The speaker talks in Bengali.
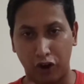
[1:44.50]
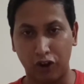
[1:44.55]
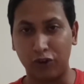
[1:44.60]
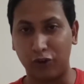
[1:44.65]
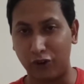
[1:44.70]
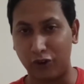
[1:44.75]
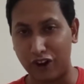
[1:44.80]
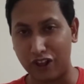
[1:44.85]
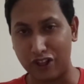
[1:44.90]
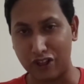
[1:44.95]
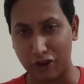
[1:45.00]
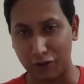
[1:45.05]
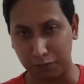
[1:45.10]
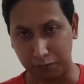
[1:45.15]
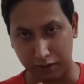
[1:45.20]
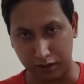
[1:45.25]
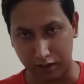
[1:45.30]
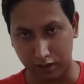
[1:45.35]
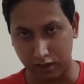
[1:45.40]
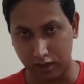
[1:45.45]
অন করে দিও
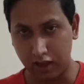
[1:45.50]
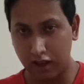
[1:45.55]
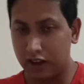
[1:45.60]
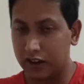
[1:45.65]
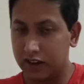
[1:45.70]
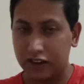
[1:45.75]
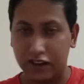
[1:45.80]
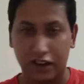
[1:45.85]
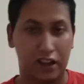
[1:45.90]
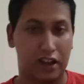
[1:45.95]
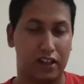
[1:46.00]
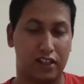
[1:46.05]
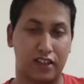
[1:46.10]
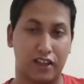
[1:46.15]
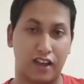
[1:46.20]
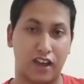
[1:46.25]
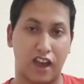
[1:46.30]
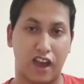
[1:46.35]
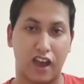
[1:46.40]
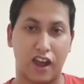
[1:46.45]
প্লিজ ঠিক
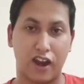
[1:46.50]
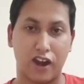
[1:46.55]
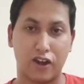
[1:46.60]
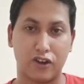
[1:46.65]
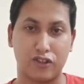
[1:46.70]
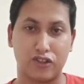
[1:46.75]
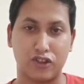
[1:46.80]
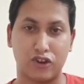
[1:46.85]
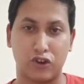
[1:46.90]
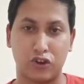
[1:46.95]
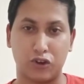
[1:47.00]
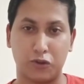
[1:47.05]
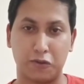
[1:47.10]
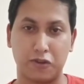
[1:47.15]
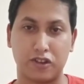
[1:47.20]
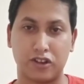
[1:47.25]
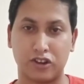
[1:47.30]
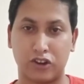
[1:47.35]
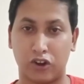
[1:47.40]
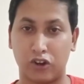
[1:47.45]
আছে আর হচ্ছে
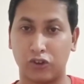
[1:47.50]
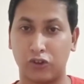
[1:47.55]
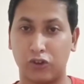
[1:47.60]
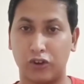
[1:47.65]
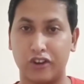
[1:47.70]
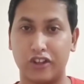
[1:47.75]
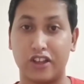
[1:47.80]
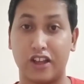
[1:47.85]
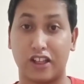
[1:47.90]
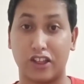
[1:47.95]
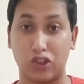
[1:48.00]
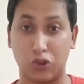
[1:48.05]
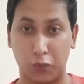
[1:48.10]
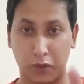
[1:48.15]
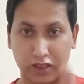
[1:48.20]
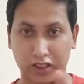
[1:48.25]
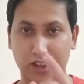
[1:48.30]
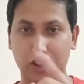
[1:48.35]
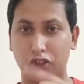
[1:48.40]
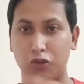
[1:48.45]
নোটিফিকেশানটা অন করে দিও যাতে
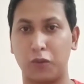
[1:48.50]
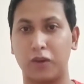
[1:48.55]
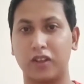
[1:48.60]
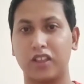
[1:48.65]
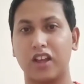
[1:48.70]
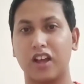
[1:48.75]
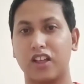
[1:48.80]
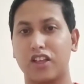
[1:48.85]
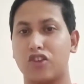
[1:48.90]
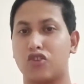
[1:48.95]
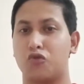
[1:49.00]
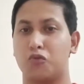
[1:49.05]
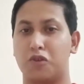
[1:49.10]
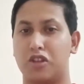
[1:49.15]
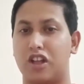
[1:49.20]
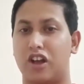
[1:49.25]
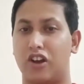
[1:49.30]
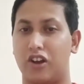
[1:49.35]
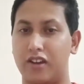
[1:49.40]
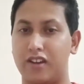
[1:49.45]
তোমাদের তোমাদের কাছে
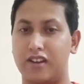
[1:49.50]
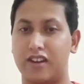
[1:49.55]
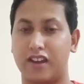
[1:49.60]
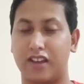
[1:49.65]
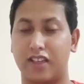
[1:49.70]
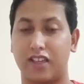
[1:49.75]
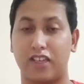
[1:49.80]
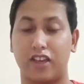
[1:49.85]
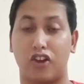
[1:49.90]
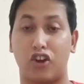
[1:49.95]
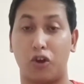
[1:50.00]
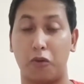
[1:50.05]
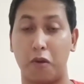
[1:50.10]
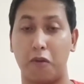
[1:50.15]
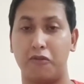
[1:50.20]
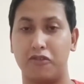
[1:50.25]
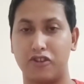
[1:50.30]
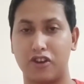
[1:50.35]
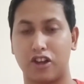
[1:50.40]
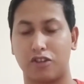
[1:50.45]
সুবিধা হয় ঠিক আছে যে
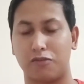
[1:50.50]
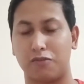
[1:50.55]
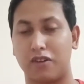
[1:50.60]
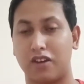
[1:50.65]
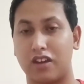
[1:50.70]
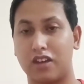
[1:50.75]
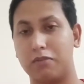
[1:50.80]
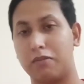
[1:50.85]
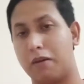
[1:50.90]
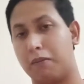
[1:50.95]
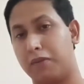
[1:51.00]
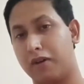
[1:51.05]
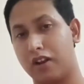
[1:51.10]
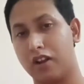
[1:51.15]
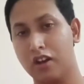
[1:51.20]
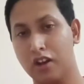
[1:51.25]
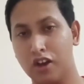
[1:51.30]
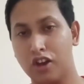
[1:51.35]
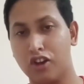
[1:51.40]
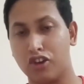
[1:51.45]
কবে ভিডিও আসবে কী
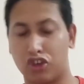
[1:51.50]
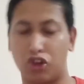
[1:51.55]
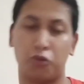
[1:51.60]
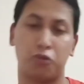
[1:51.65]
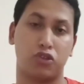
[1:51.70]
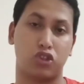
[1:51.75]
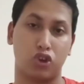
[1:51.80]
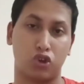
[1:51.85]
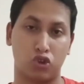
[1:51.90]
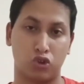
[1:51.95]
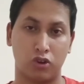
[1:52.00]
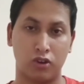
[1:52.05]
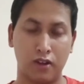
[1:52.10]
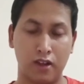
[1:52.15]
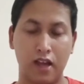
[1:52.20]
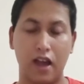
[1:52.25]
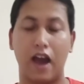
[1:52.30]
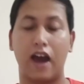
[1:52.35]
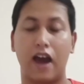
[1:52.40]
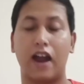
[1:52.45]
ব্যাপার সমস্ত কিছু
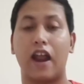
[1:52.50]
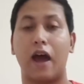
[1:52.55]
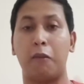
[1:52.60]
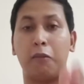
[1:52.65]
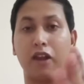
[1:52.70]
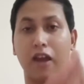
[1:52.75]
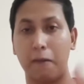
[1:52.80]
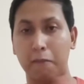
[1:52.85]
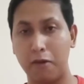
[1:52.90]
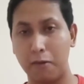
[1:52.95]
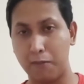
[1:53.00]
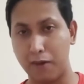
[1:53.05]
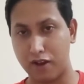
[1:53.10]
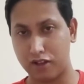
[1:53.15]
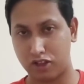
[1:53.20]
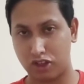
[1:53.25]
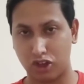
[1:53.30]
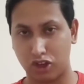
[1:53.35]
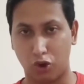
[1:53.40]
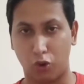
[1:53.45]
আর আমার এবি
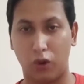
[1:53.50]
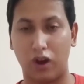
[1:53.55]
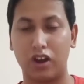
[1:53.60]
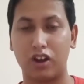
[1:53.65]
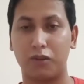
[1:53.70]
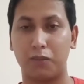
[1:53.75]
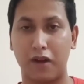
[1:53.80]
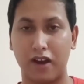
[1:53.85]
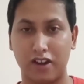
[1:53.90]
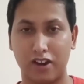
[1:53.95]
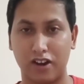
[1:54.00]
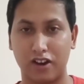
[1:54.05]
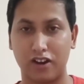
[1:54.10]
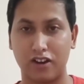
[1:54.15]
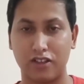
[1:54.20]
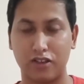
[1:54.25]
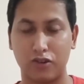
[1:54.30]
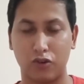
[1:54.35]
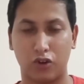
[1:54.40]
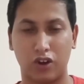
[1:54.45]
পেজ ওয়ার্ল্ড অফ বায়ো
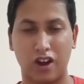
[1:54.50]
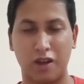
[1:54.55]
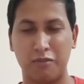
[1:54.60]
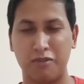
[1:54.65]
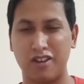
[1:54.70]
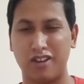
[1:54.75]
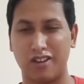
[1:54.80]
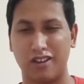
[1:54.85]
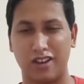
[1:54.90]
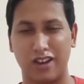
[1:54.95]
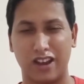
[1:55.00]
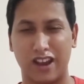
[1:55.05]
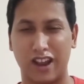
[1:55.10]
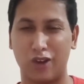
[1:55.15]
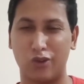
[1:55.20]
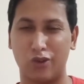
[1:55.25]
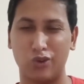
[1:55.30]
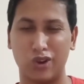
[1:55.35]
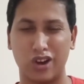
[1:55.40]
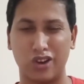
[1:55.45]
টেকনোলজি ওখানে আমি
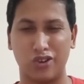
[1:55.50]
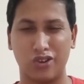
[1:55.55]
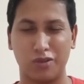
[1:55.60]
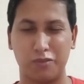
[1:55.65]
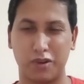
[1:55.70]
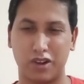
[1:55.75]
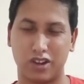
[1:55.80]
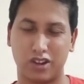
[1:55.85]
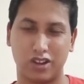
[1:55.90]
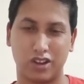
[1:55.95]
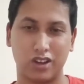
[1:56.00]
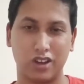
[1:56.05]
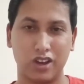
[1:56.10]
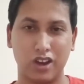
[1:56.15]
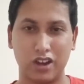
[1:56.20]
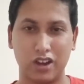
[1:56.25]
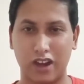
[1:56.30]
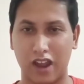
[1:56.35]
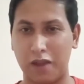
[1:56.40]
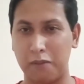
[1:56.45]
রেগুলার নই বাট
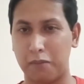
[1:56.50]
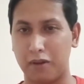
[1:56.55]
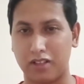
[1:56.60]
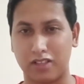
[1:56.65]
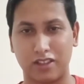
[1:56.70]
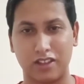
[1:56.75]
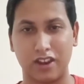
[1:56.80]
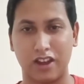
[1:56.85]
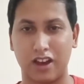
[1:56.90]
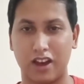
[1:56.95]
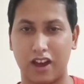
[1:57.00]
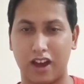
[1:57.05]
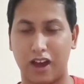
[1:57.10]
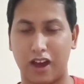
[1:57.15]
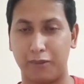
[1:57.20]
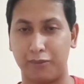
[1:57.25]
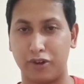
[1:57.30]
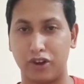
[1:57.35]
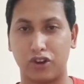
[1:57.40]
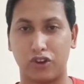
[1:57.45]
টাইম পাচ্ছি না
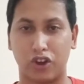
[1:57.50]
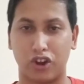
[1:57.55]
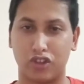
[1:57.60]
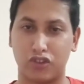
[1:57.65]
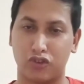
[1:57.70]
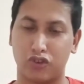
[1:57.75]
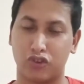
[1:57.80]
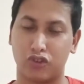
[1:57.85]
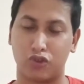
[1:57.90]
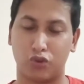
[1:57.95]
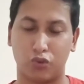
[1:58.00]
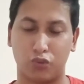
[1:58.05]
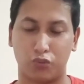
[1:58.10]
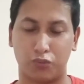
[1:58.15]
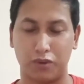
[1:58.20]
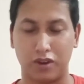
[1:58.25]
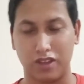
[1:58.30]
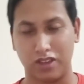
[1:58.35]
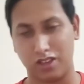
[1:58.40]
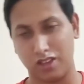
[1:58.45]
আপডেট করার জন্য তো
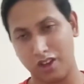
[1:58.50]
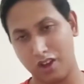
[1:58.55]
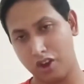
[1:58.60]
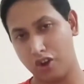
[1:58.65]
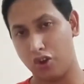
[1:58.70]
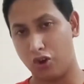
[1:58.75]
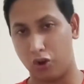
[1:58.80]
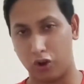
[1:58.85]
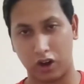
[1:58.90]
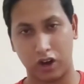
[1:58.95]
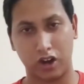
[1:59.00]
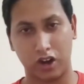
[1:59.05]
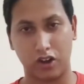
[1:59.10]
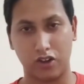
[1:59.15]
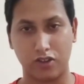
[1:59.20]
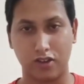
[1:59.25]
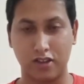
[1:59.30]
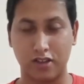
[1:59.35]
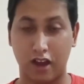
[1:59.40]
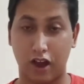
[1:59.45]
প্লিজ
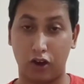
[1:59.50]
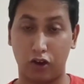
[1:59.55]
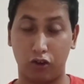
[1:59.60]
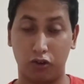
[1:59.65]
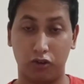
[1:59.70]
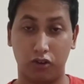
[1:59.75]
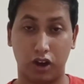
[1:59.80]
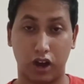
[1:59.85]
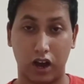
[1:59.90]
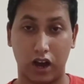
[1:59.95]
ওখানটা হচ্ছে যাও